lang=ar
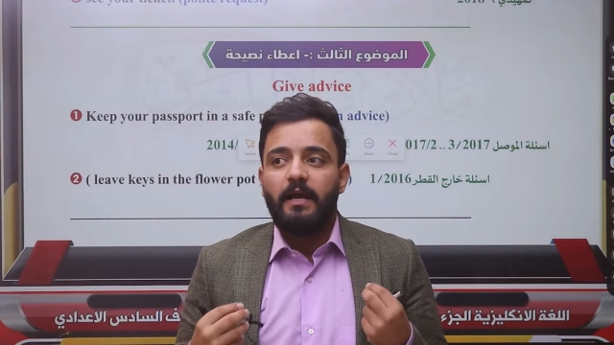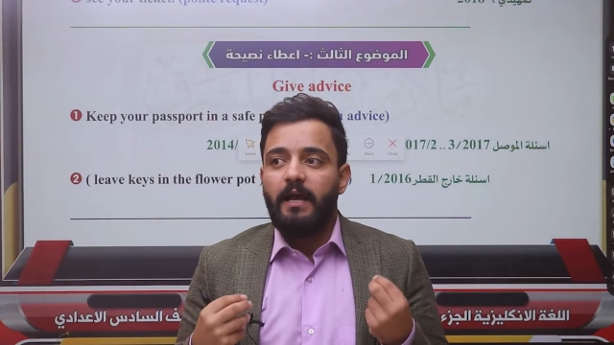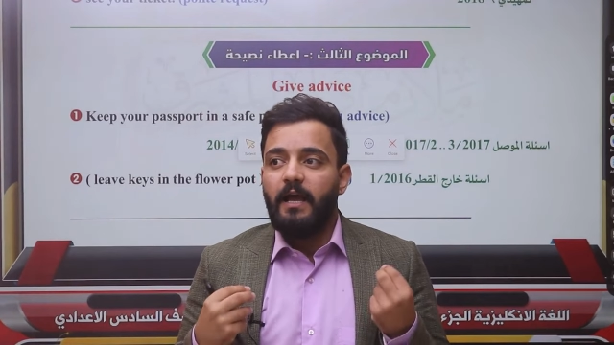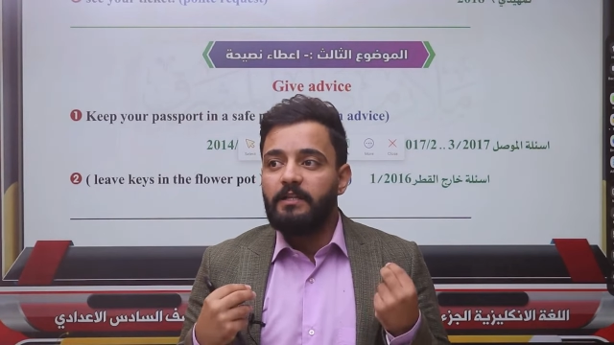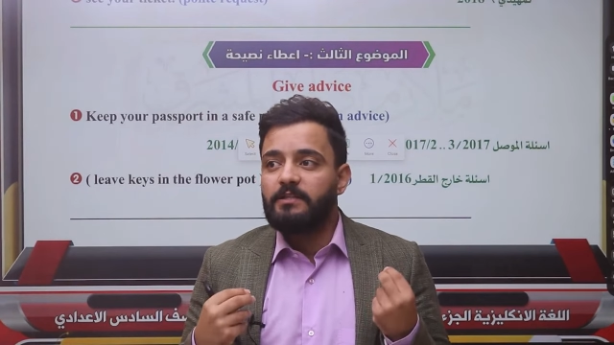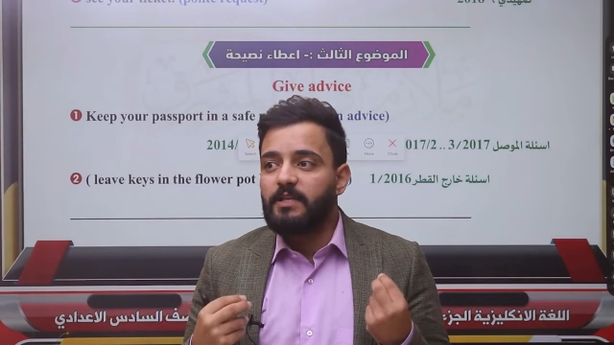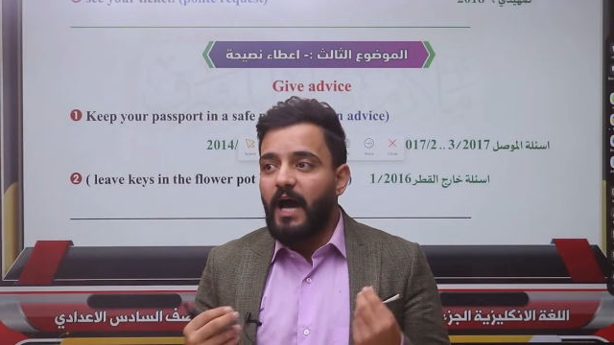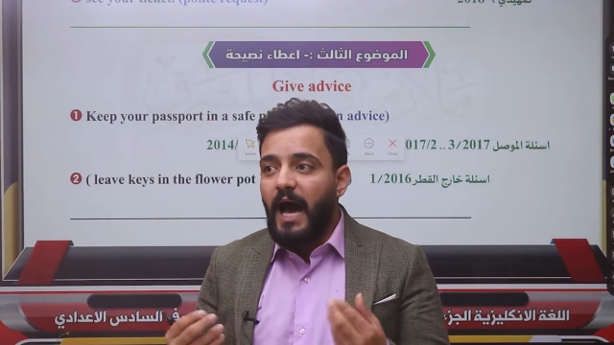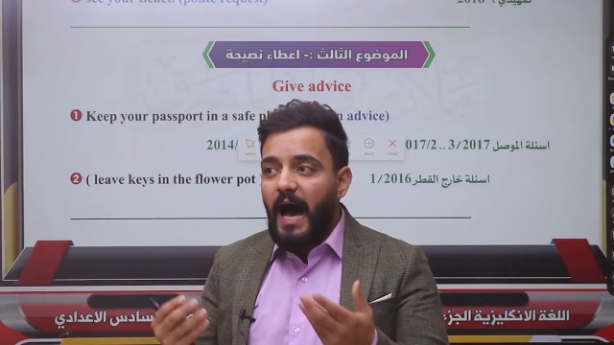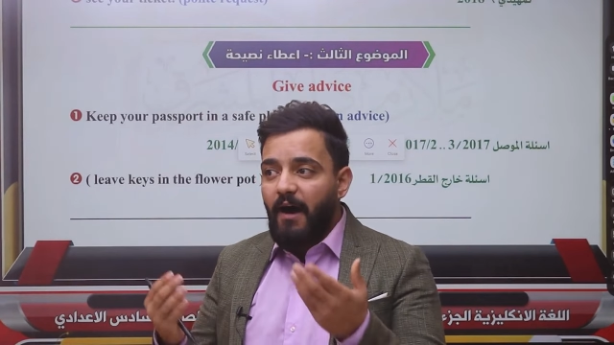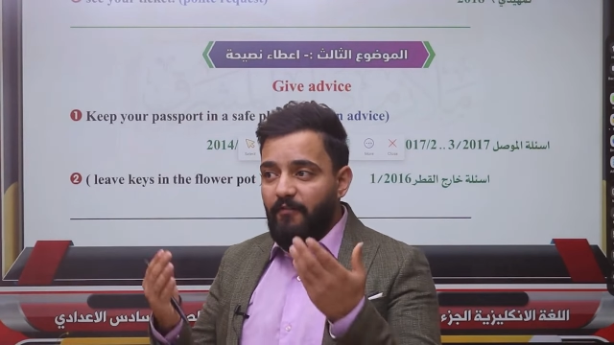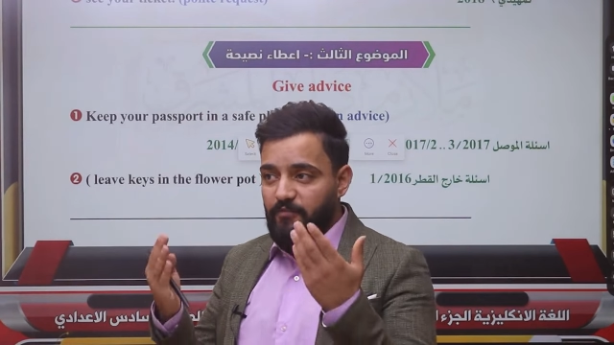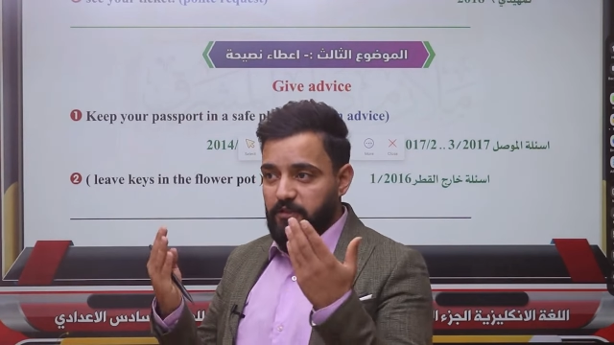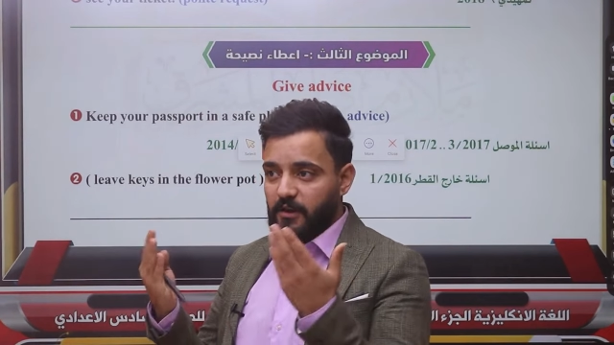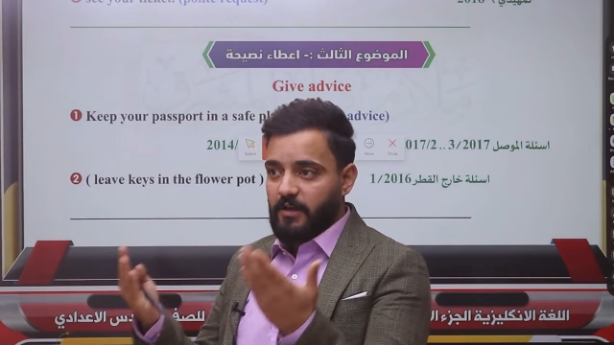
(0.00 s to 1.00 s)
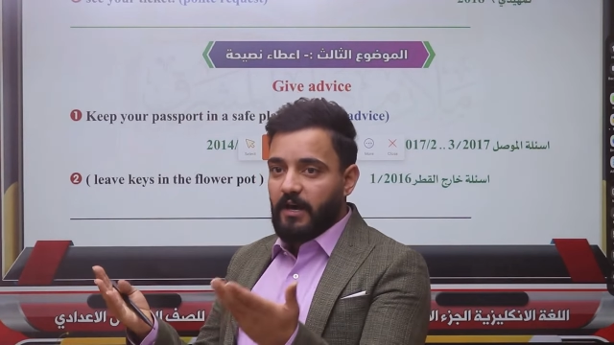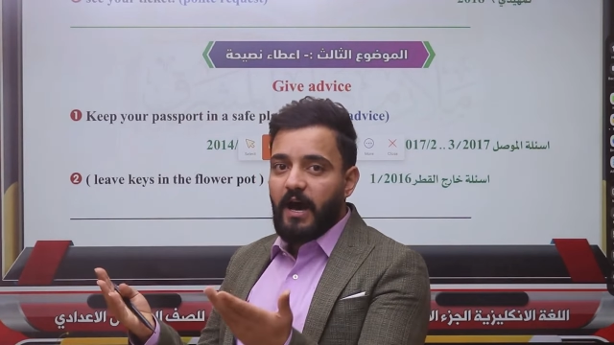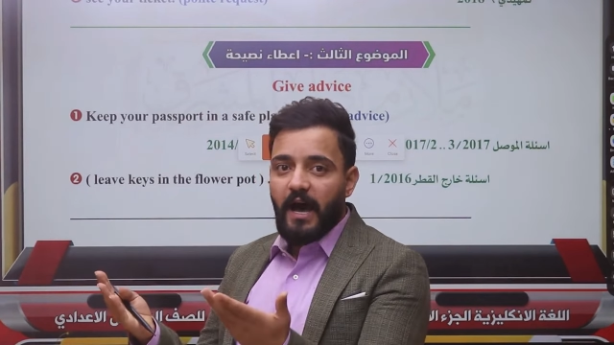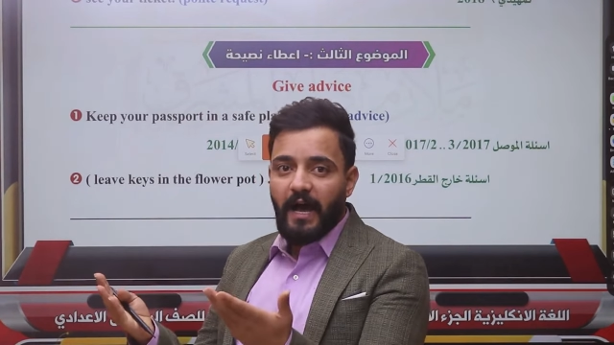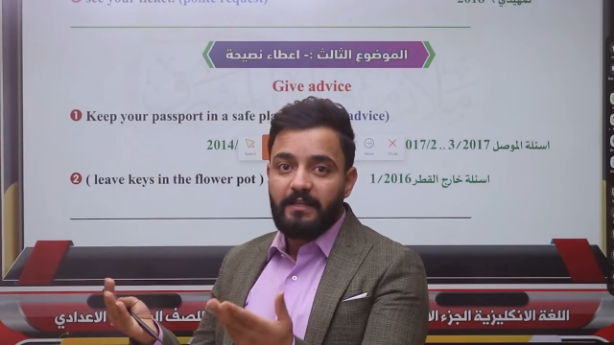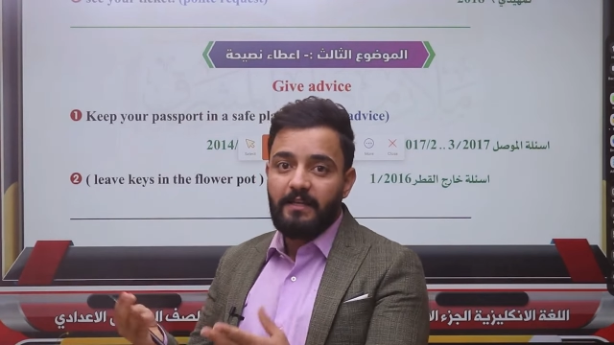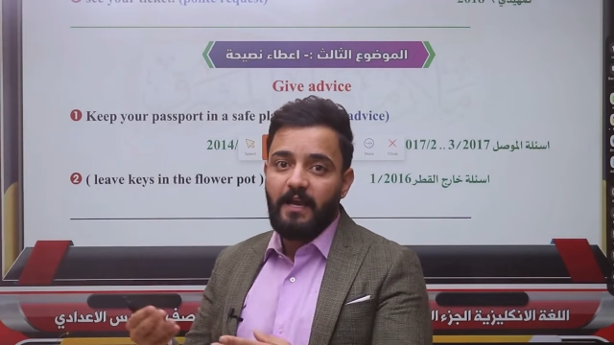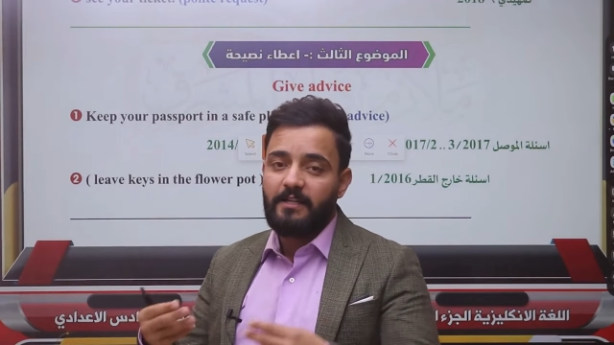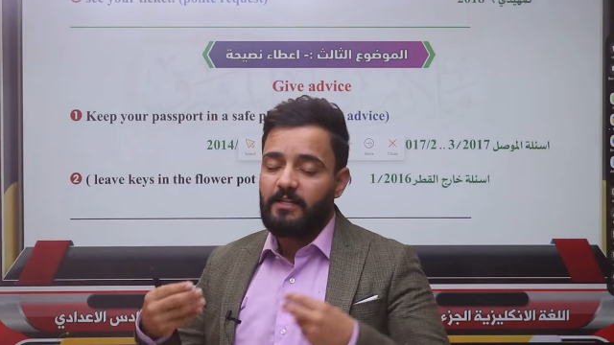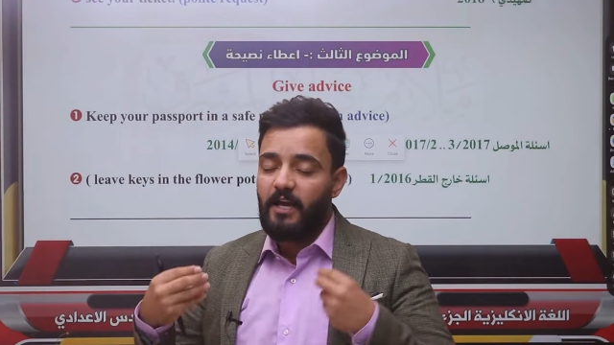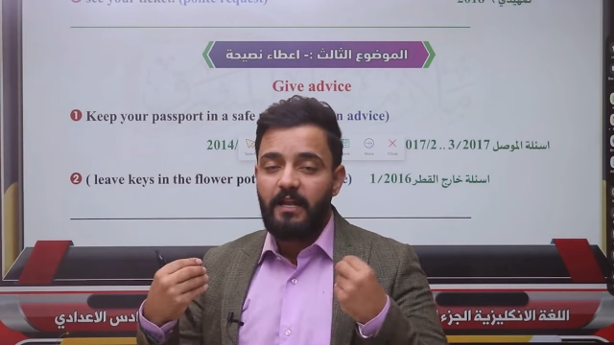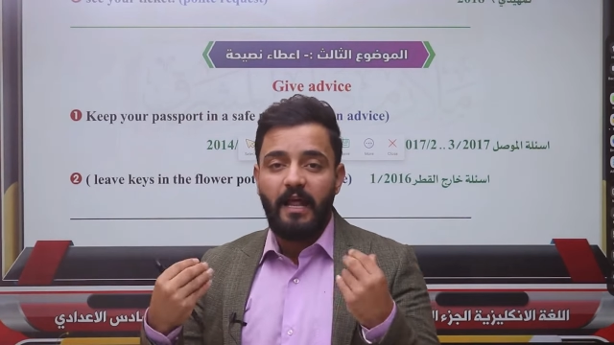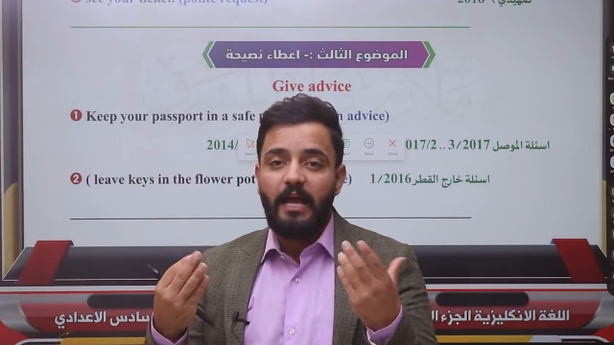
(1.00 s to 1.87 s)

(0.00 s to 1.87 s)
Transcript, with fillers: انت حافظ القاعده اجعل